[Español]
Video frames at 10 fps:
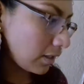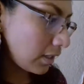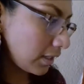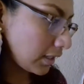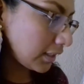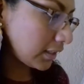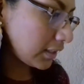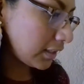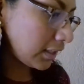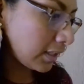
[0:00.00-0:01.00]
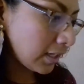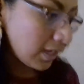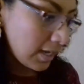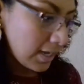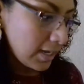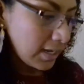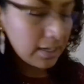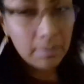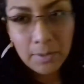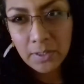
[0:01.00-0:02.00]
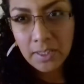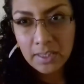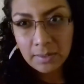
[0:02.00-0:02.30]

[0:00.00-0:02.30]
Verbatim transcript: Y, en el blog